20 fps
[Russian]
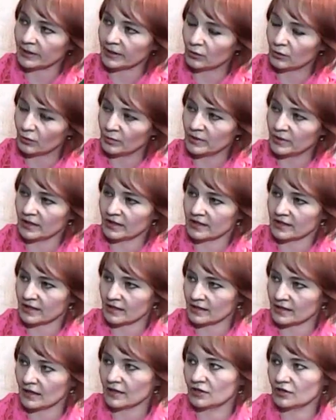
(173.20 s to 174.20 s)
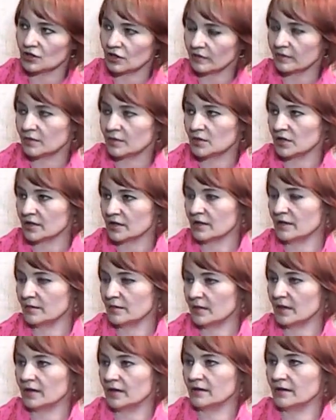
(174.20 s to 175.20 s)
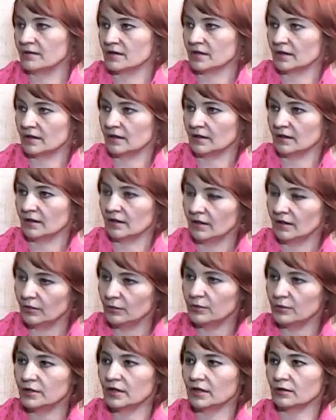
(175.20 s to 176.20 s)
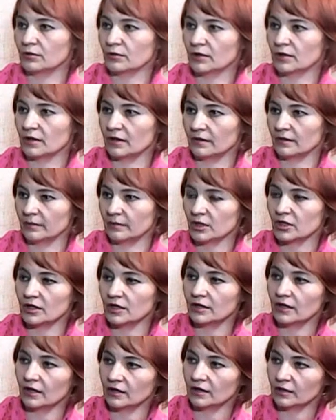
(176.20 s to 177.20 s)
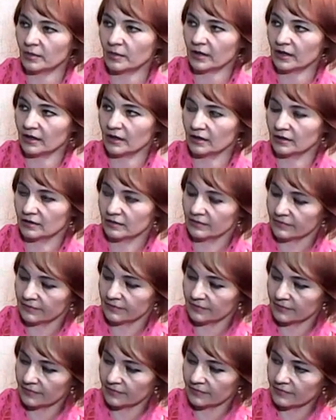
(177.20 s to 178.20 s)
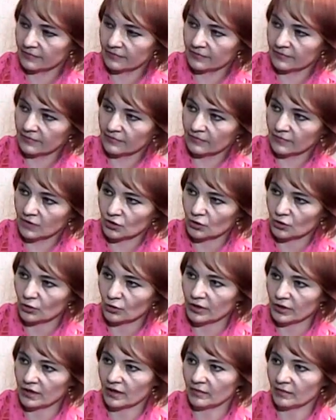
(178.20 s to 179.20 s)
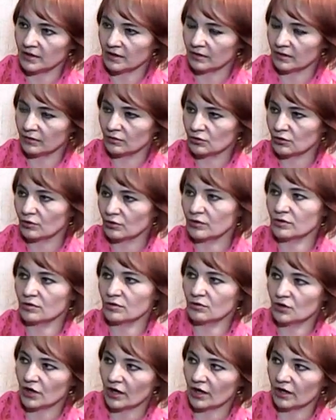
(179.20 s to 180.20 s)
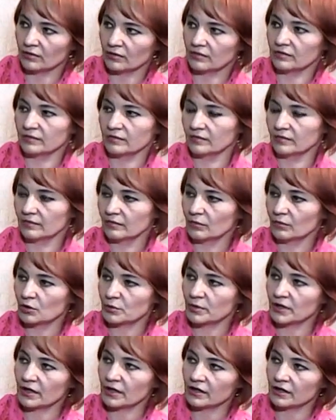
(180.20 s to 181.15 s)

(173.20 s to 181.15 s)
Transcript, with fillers: подробнее рассказать, чем вообще занимаются люди, которые пришли на этот проект? Что они там делают, что изучают? Может быть,